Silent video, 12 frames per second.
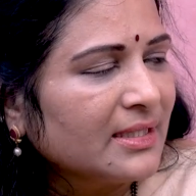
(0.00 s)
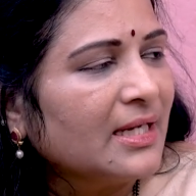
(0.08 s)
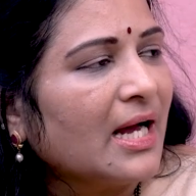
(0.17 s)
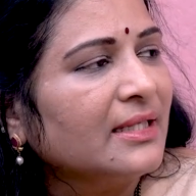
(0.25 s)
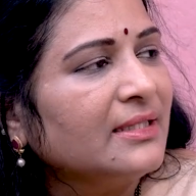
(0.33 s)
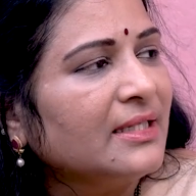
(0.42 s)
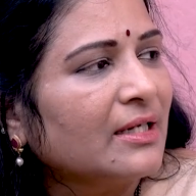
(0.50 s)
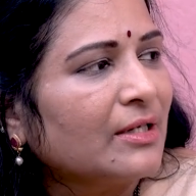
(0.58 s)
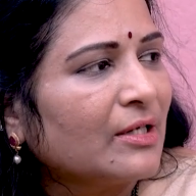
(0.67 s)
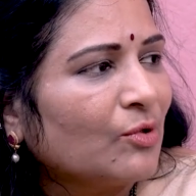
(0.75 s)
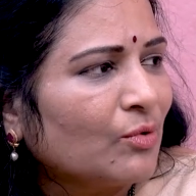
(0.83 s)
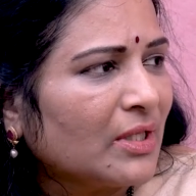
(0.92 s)

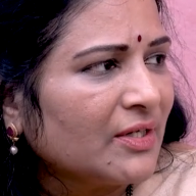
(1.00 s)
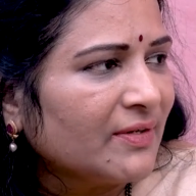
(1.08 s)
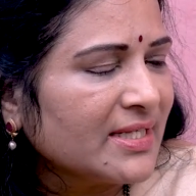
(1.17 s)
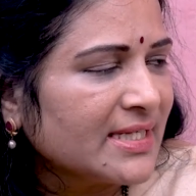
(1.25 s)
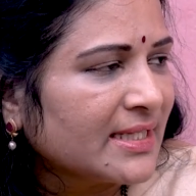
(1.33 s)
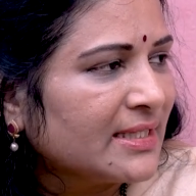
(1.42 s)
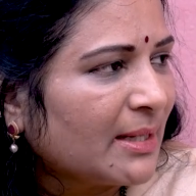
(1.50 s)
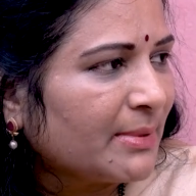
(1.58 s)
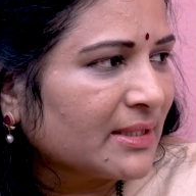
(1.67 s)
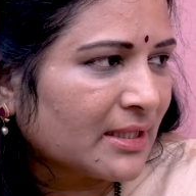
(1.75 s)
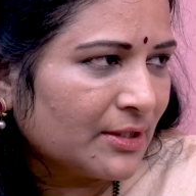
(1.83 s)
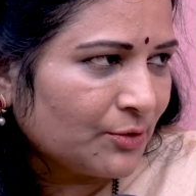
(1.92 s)
గాంధీనగర్లో ఉన్నటువంటి
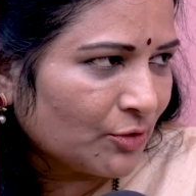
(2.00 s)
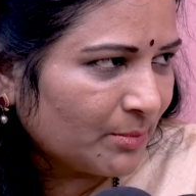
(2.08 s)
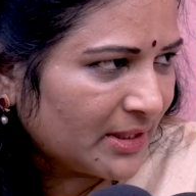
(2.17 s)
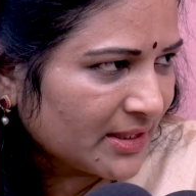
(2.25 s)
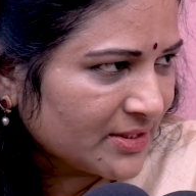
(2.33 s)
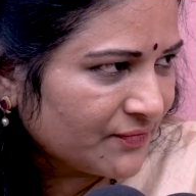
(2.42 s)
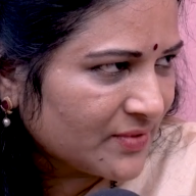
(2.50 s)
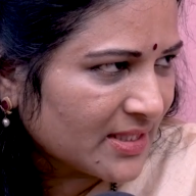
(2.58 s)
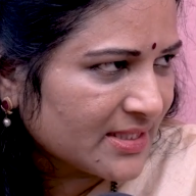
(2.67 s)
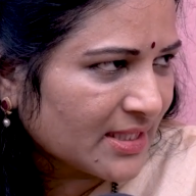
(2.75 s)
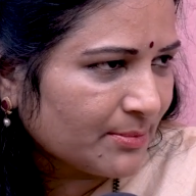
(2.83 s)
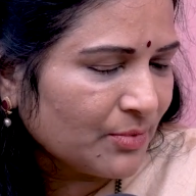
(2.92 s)
సికింద్రాబాద్ కంటోన్మెంట్కి షిఫ్ట్
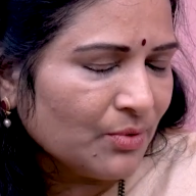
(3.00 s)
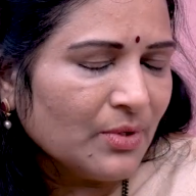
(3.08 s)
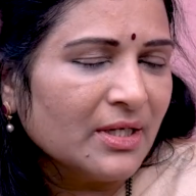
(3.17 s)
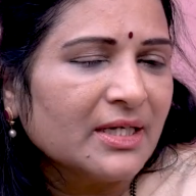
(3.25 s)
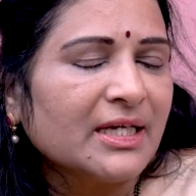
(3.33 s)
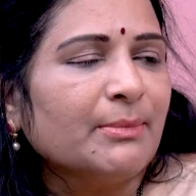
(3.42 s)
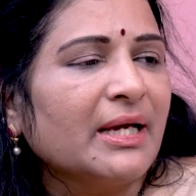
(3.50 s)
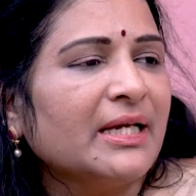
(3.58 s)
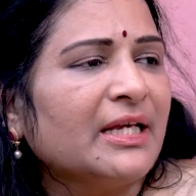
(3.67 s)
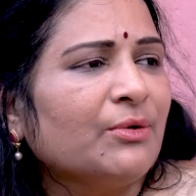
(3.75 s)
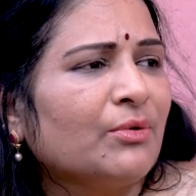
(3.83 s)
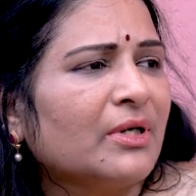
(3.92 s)
చేస్తాము
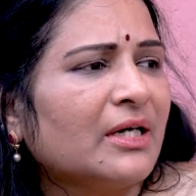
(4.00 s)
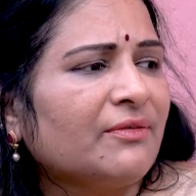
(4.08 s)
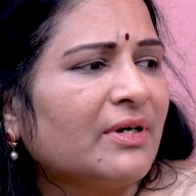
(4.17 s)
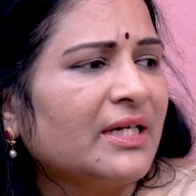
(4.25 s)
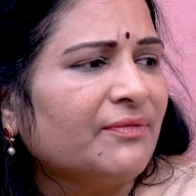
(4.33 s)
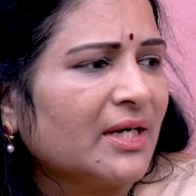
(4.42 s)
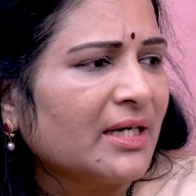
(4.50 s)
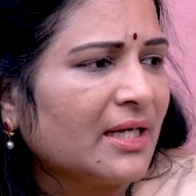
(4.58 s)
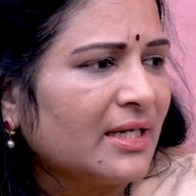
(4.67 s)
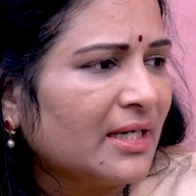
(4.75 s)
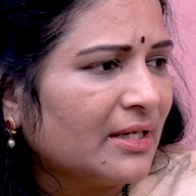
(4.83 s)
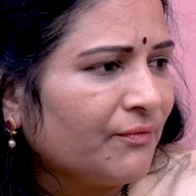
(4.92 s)
రిమైనింగ్ ఉన్నటువంటి వన్
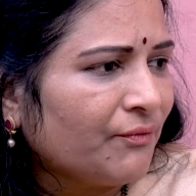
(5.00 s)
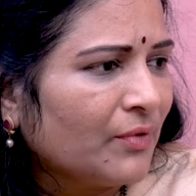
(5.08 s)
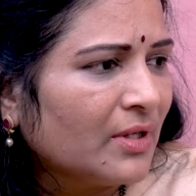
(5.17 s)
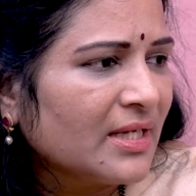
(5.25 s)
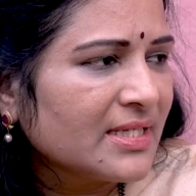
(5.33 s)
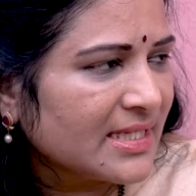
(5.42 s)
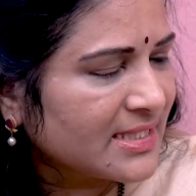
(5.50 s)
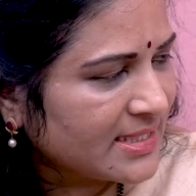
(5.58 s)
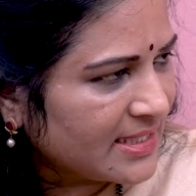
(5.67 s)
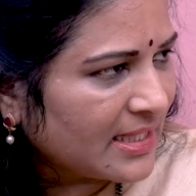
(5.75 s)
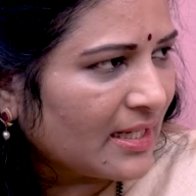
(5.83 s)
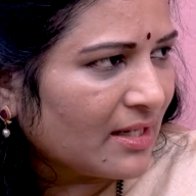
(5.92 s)
హండ్రెడ్ అండ్
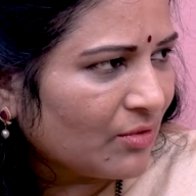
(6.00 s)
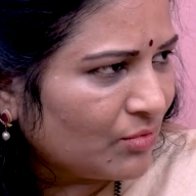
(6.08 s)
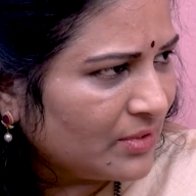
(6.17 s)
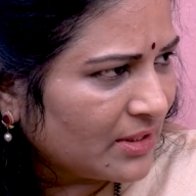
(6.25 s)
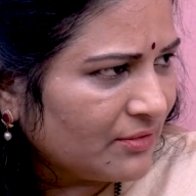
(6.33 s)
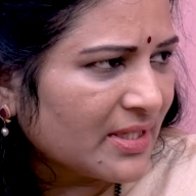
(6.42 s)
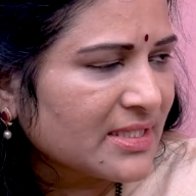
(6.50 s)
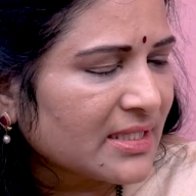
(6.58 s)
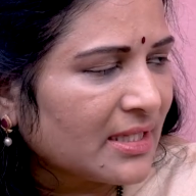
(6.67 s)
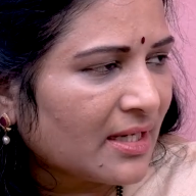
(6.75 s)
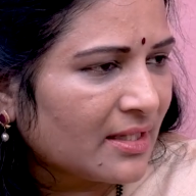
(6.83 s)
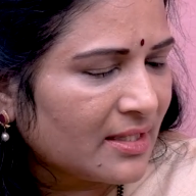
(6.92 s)
సిక్స్టీన్ అలా ఉంటారు వన్
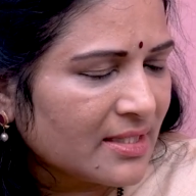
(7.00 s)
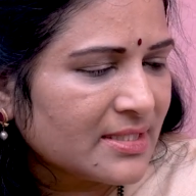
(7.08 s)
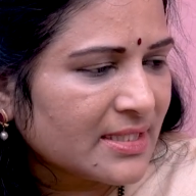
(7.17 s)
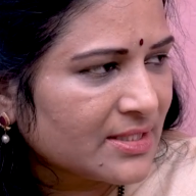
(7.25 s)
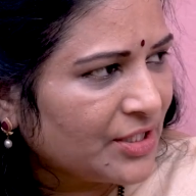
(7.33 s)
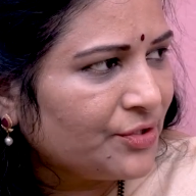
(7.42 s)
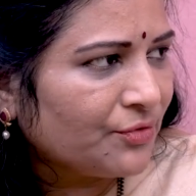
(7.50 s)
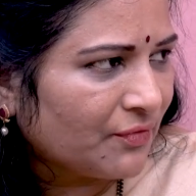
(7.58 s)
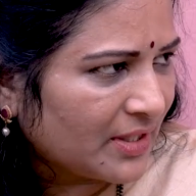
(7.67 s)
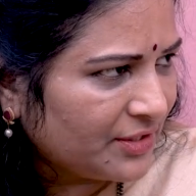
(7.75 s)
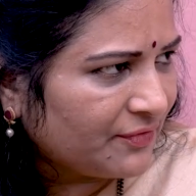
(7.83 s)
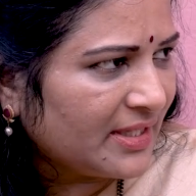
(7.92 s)
హండ్రెడ్ అండ్ సిక్స్టీన్ టు
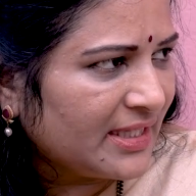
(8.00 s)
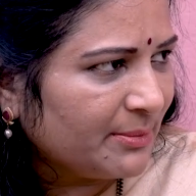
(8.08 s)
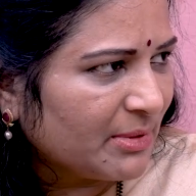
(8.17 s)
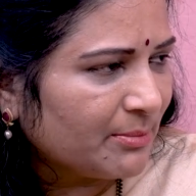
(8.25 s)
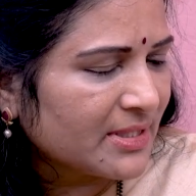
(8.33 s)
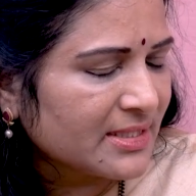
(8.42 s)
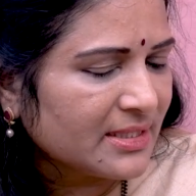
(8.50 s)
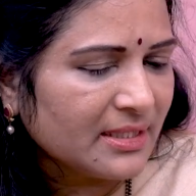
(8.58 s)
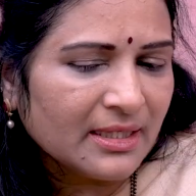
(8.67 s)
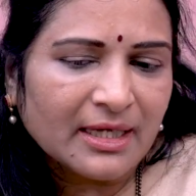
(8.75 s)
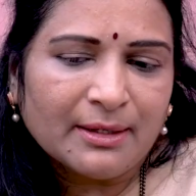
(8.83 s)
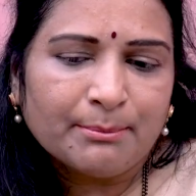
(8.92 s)
వన్ ట్వంటీ మెంబర్స్ని
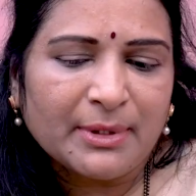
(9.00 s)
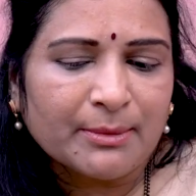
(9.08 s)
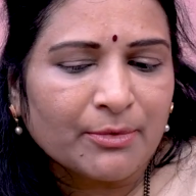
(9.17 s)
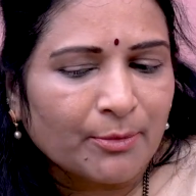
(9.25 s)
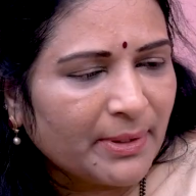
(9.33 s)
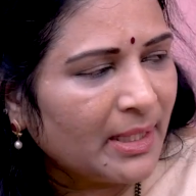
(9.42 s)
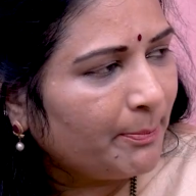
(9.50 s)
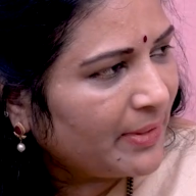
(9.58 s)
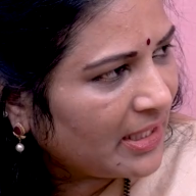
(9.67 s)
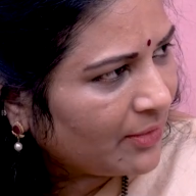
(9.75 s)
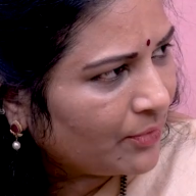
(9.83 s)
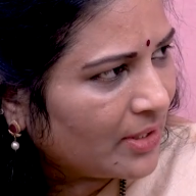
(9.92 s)
మేము పిల్లి
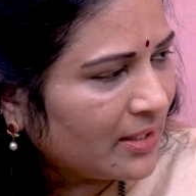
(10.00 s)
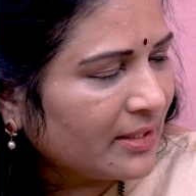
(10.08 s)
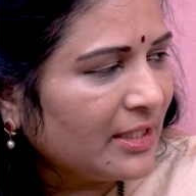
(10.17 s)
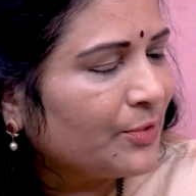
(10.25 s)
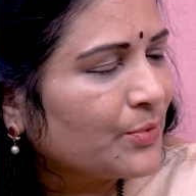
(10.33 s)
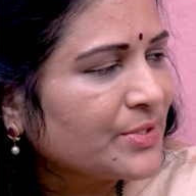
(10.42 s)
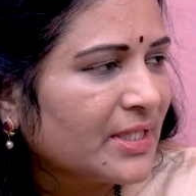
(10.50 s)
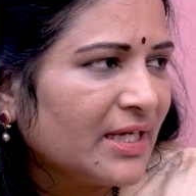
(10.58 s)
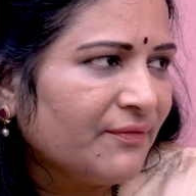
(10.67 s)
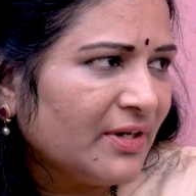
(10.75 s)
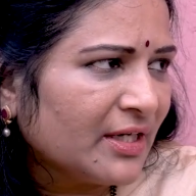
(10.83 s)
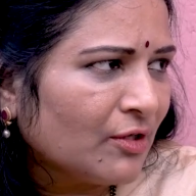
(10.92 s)
పిల్లిగుడులకి ఈరోజు
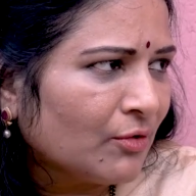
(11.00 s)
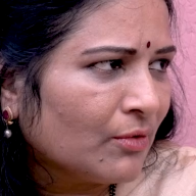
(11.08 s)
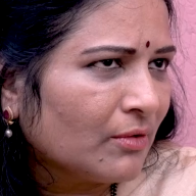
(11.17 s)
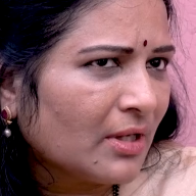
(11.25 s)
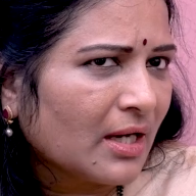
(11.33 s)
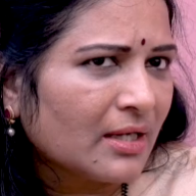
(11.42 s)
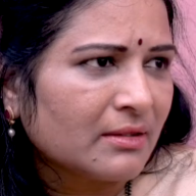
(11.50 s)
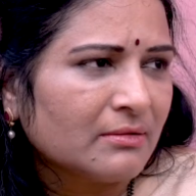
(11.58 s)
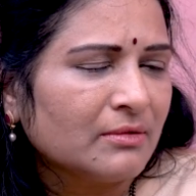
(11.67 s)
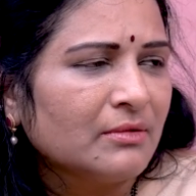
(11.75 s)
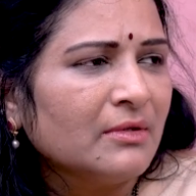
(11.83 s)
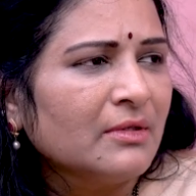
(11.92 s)
ఈవినింగ్ ఆరు